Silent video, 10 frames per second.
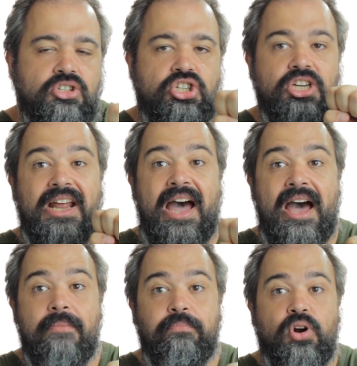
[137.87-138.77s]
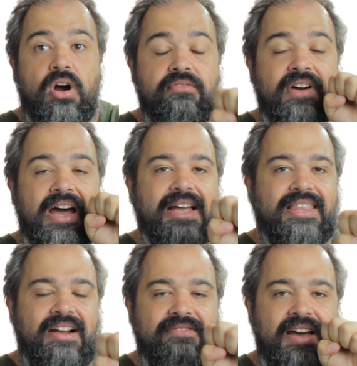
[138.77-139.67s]
tirar a prova
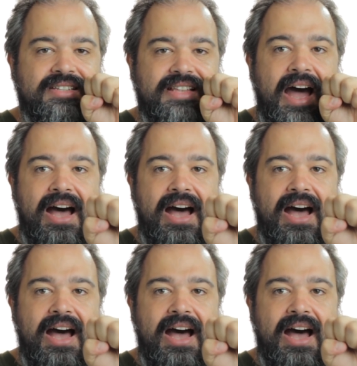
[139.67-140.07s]
através da